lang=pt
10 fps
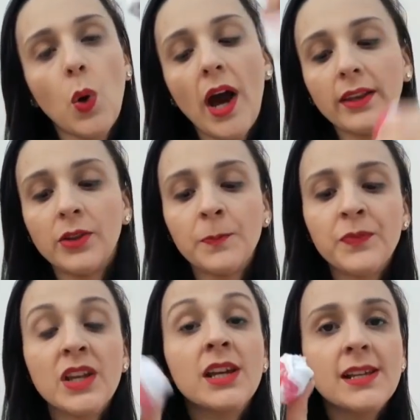quatro,
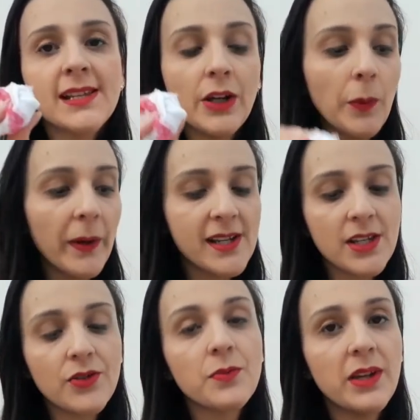cinco
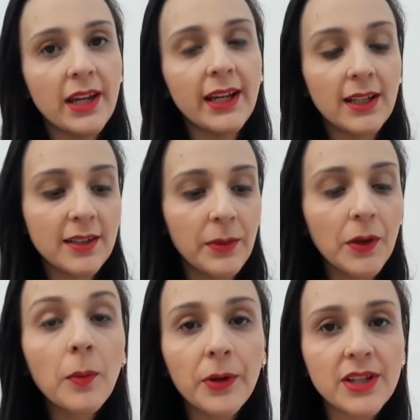parzinhos de meia que ela também
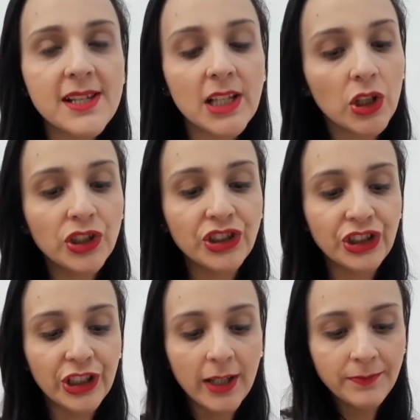comprou nessa
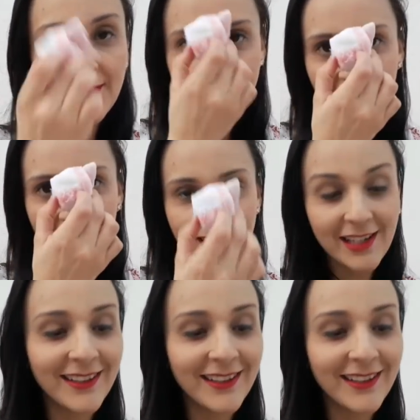lojinha. Seis.